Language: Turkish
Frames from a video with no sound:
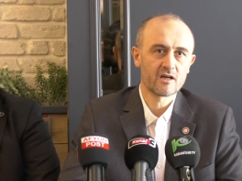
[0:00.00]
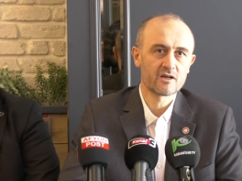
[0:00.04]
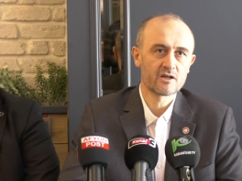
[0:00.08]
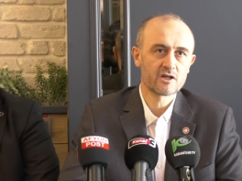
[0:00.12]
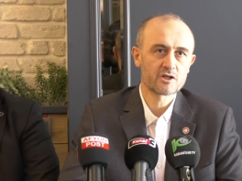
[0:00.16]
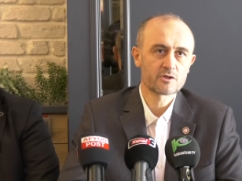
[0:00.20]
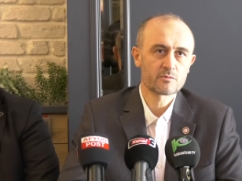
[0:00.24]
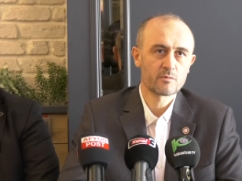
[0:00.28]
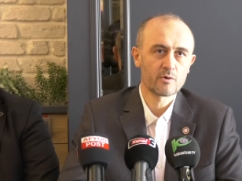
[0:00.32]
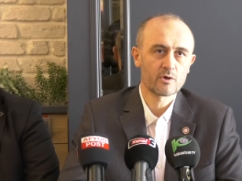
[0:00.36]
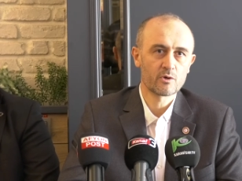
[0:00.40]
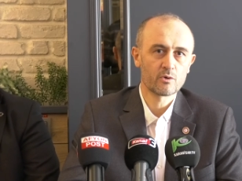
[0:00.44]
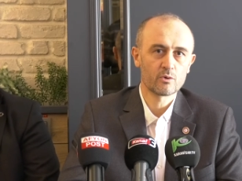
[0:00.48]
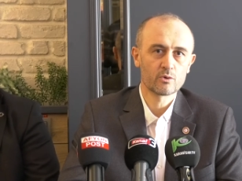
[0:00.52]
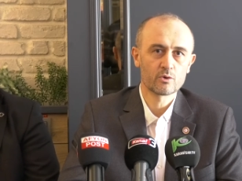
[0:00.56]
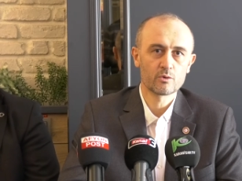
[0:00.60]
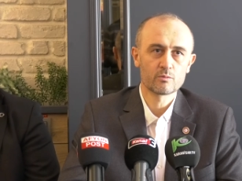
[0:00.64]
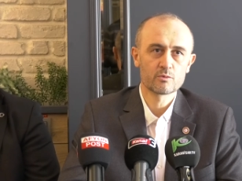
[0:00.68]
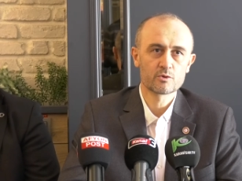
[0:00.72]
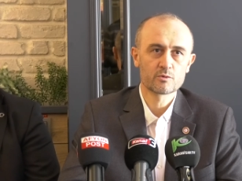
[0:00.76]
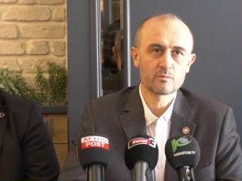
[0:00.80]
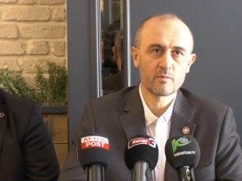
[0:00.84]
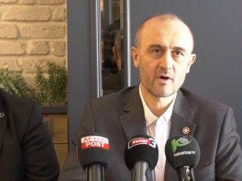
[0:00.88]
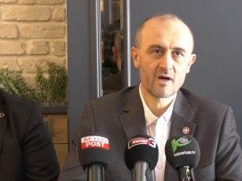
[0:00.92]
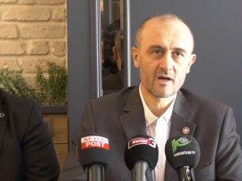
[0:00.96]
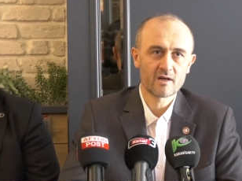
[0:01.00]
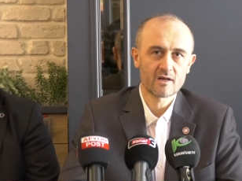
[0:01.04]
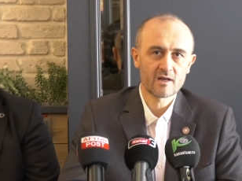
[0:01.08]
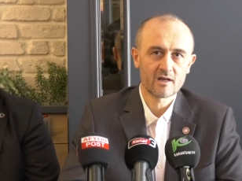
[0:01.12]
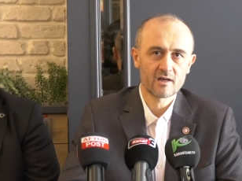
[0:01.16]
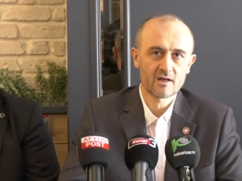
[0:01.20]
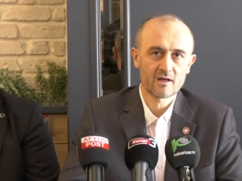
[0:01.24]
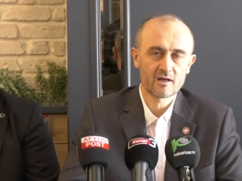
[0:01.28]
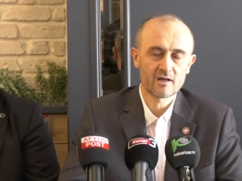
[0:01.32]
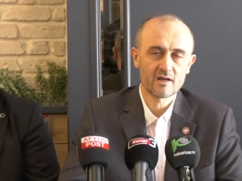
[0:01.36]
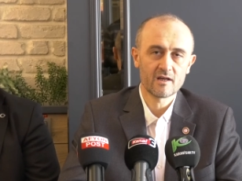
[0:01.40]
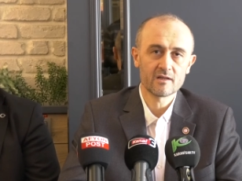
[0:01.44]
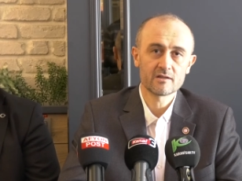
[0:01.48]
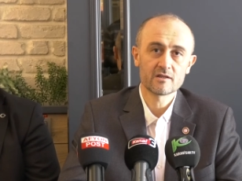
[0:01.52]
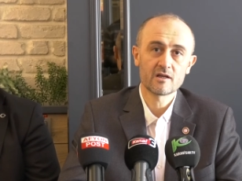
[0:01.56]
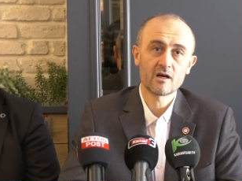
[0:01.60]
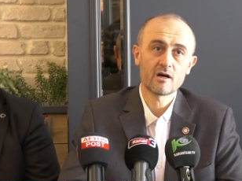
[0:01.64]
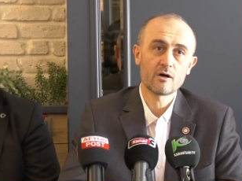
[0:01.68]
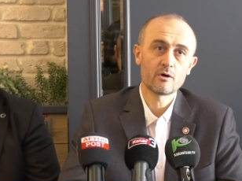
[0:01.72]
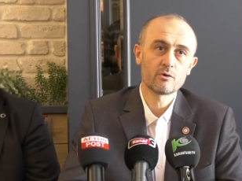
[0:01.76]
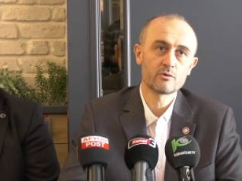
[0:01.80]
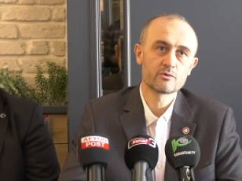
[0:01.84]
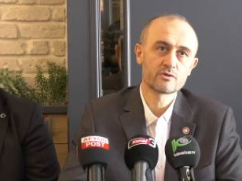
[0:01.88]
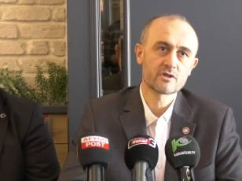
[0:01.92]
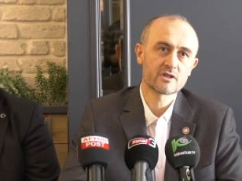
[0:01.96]
anlaşmalı olduğumuz bankalarla
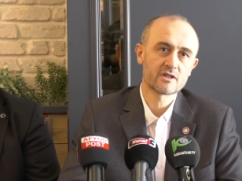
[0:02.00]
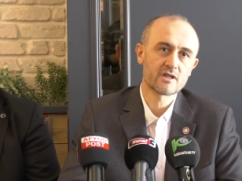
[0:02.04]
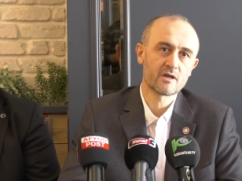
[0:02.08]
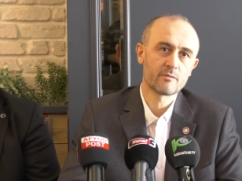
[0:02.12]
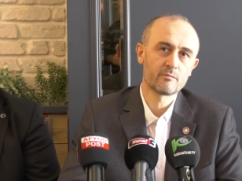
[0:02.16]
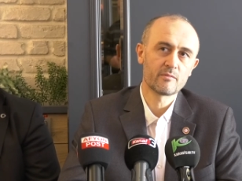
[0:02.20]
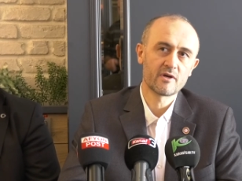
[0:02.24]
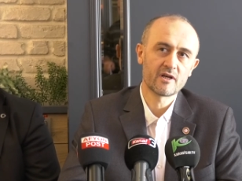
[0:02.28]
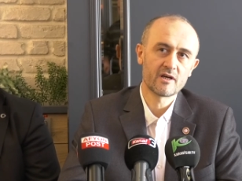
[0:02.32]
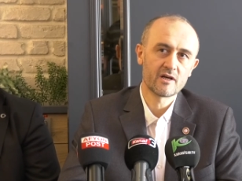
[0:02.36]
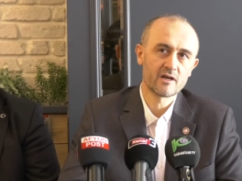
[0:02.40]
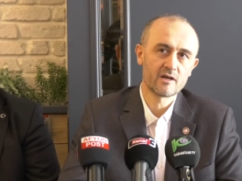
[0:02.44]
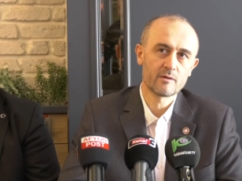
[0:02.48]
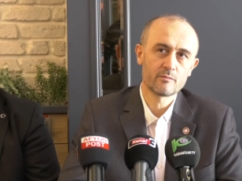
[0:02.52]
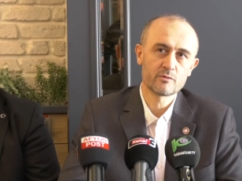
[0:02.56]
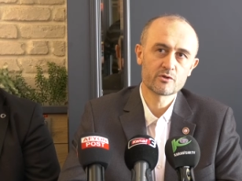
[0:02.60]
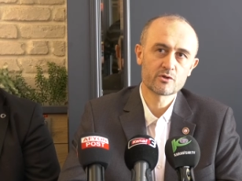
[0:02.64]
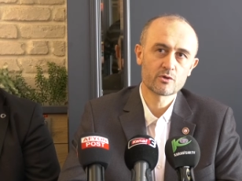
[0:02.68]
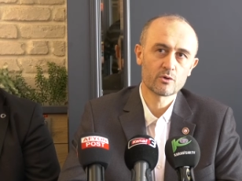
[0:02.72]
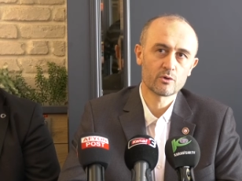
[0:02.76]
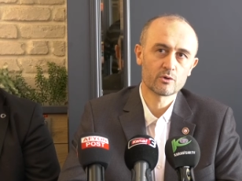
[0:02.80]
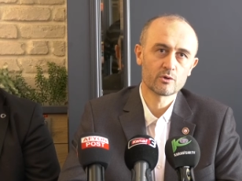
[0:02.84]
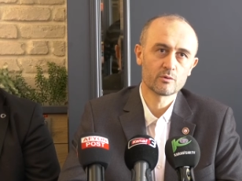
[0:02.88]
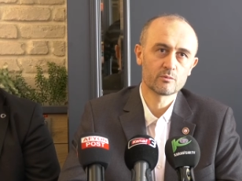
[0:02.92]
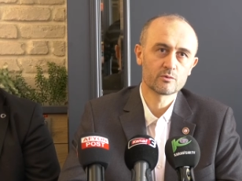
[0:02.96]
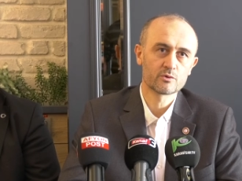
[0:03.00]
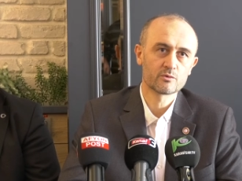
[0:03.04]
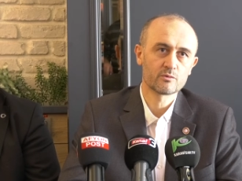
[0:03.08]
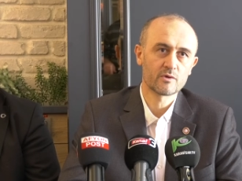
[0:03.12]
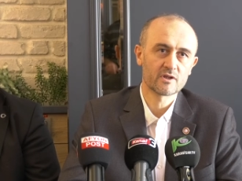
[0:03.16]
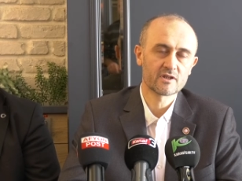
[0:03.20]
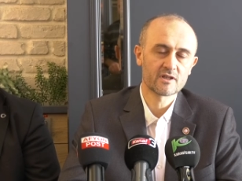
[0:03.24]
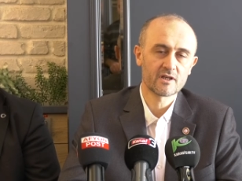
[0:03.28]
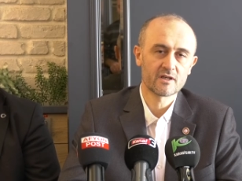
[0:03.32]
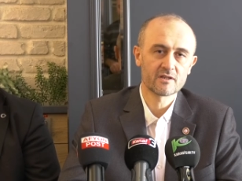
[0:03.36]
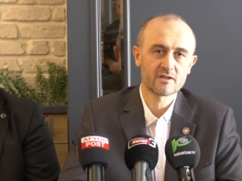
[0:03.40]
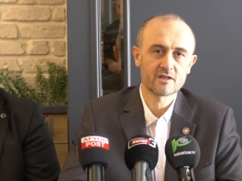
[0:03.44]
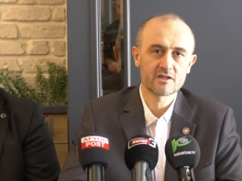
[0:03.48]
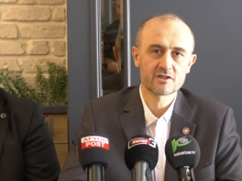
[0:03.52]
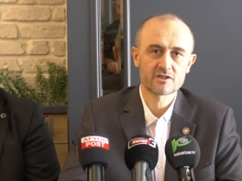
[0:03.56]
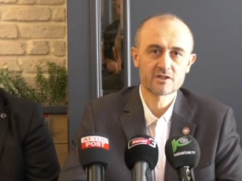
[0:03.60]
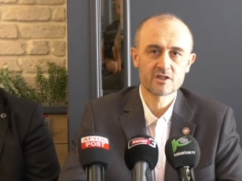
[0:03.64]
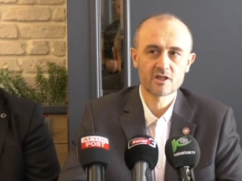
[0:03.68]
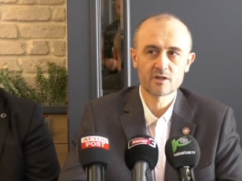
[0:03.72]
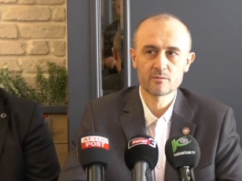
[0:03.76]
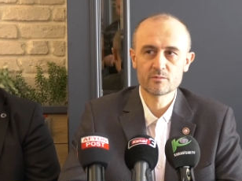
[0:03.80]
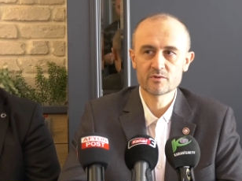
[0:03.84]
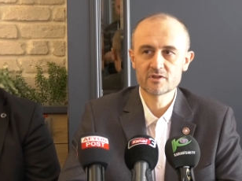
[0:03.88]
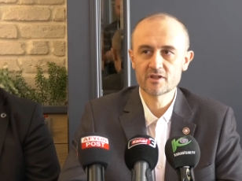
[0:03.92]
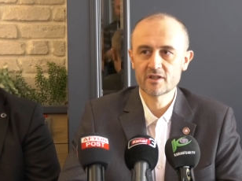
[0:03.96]
daha önceden belirlemiş olduğumuz
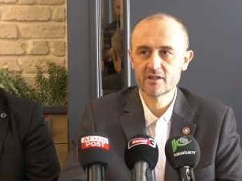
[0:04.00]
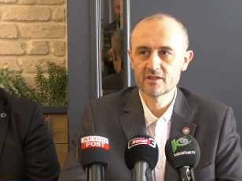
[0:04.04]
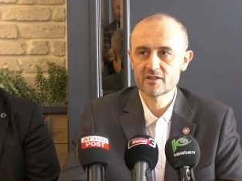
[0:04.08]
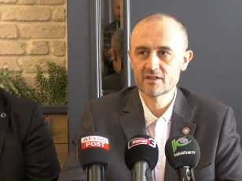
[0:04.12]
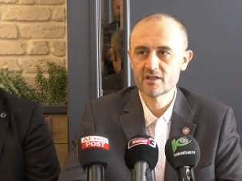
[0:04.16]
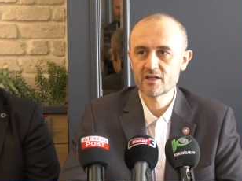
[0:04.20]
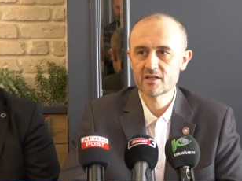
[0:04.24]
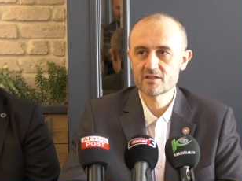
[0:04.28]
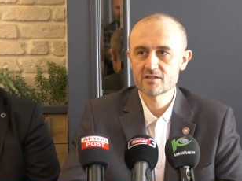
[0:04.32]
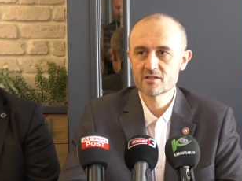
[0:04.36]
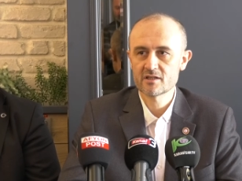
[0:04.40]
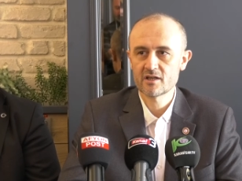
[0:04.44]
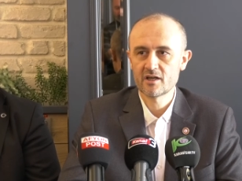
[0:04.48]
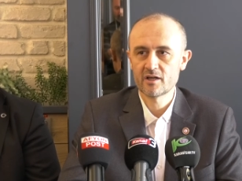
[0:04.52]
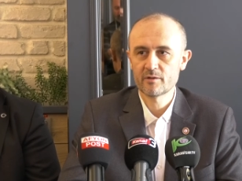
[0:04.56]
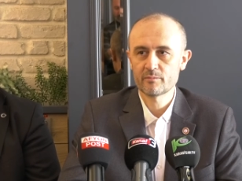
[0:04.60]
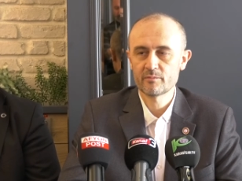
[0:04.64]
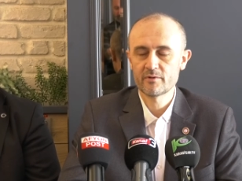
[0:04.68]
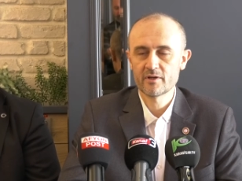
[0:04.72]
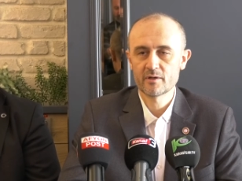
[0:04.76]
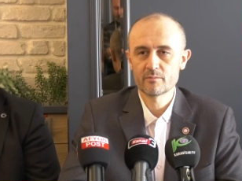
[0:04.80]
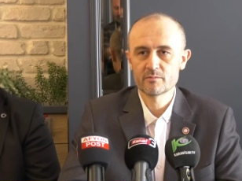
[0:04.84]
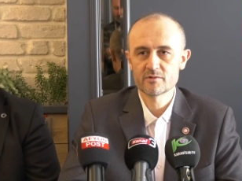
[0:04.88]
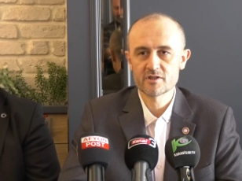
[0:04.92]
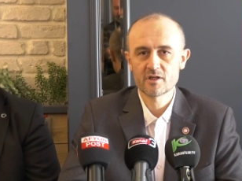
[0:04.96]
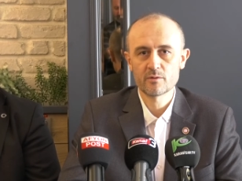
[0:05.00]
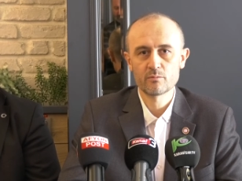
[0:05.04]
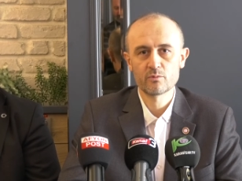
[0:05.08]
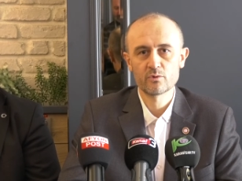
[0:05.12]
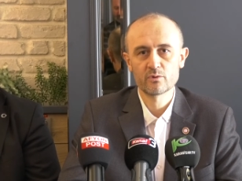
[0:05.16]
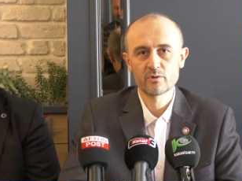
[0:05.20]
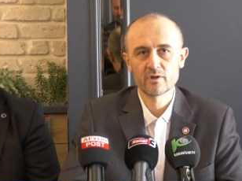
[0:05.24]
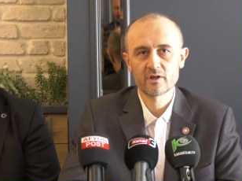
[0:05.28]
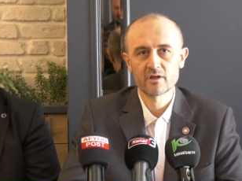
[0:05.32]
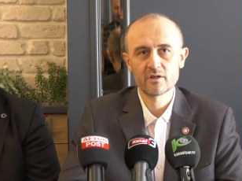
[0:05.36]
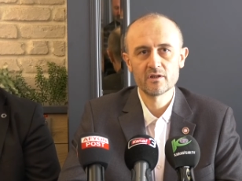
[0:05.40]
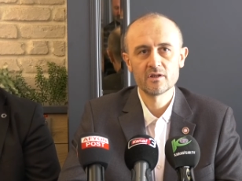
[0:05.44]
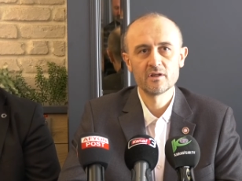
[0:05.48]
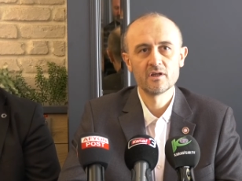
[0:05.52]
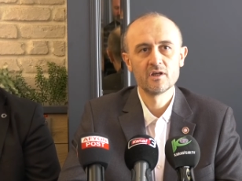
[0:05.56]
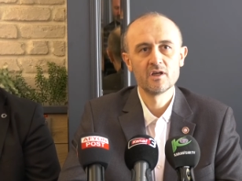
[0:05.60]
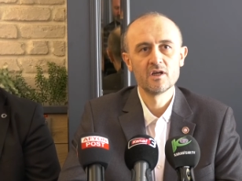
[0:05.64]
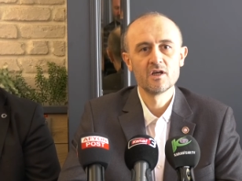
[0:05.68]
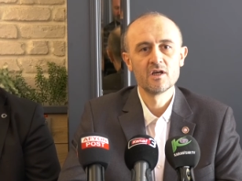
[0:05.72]
vatandaşlarımıza, ihtiyaç sahiplerimize bunları